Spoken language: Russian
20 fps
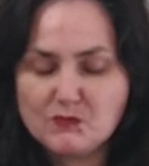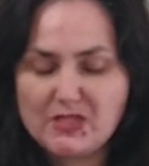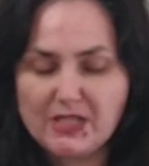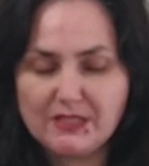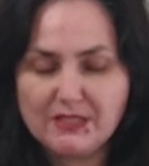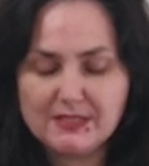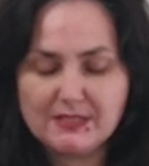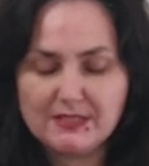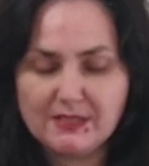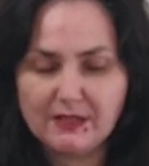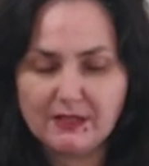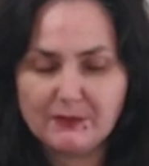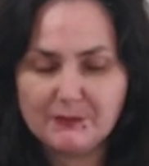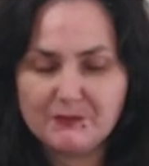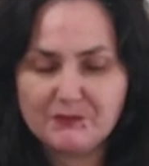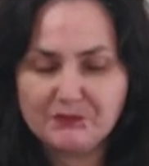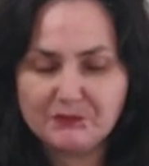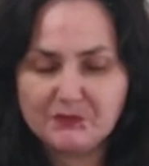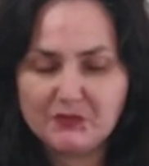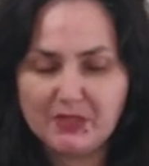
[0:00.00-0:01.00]
Не
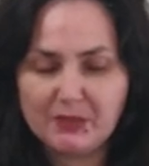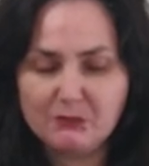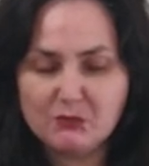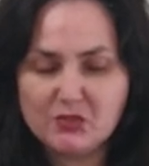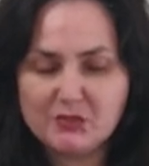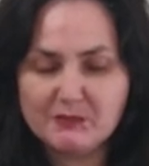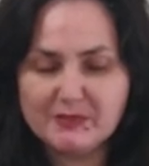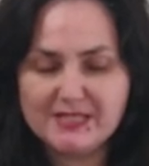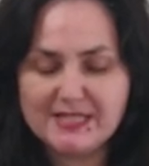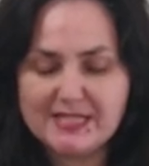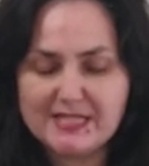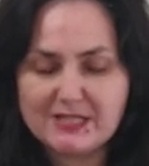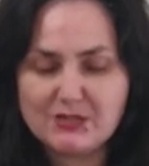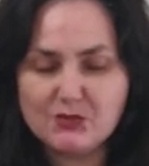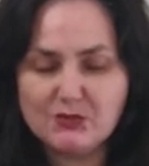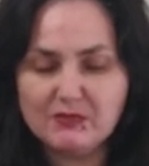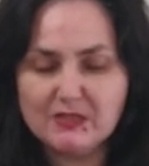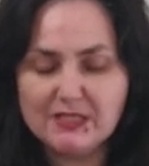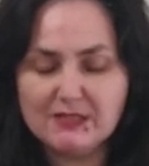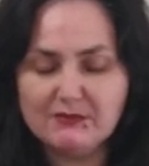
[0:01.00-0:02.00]
знаю, может быть, на
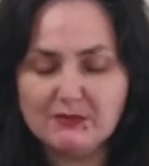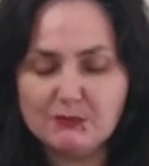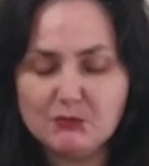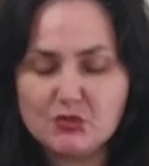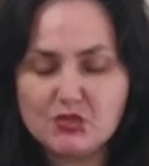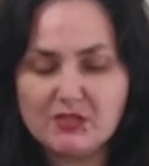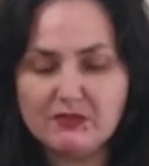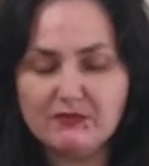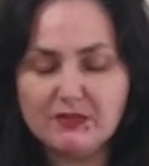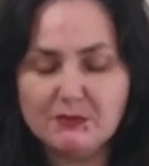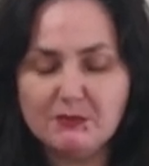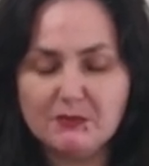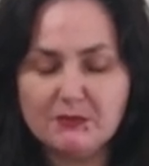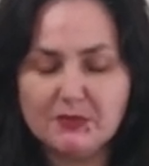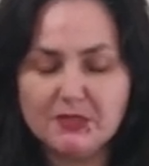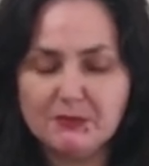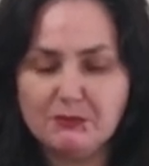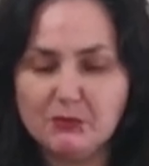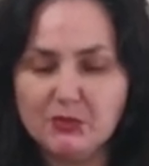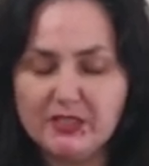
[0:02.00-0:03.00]
основе этого можно вами
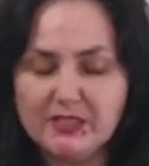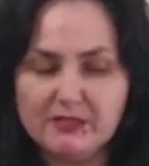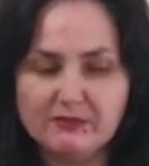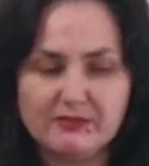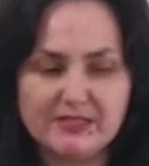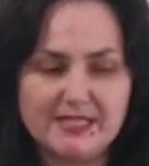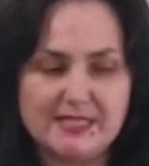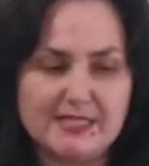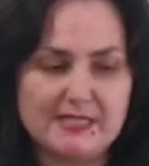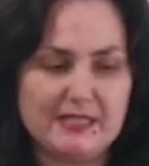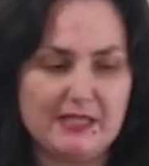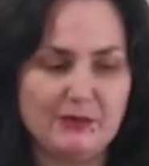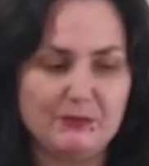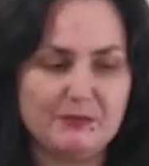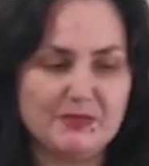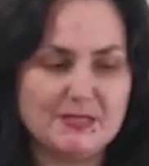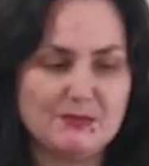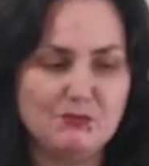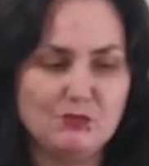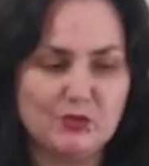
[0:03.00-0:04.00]
манипулировать, не знаю,
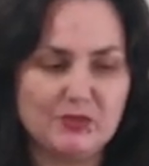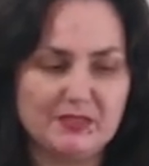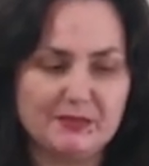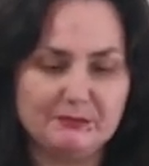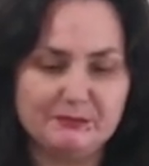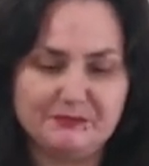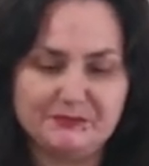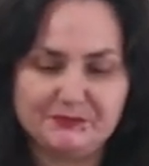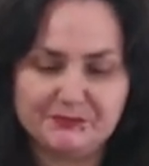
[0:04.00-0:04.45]
посмотрим.